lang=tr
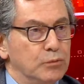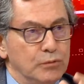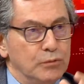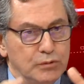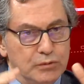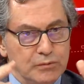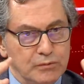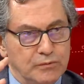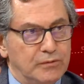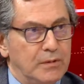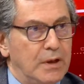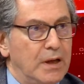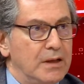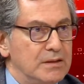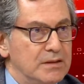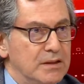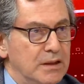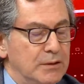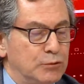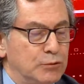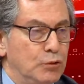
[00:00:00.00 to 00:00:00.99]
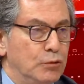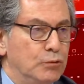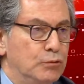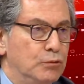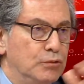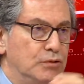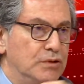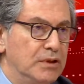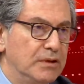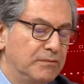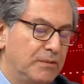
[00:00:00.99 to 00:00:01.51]
Bu faizler çok
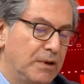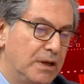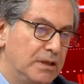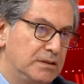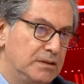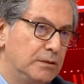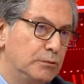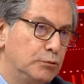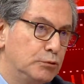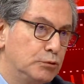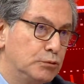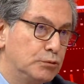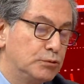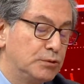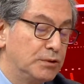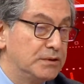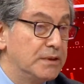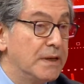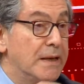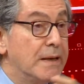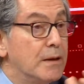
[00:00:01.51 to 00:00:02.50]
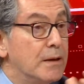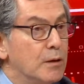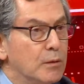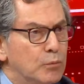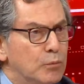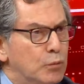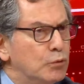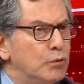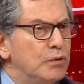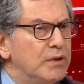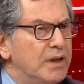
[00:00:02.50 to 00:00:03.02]
yüksek, faizleri düşüreceğiz.
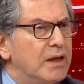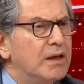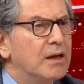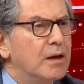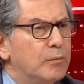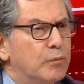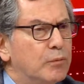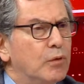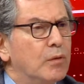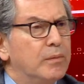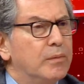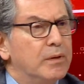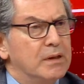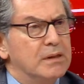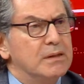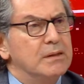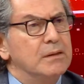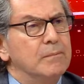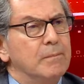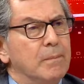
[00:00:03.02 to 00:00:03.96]
Bunu niye yapıyor peki?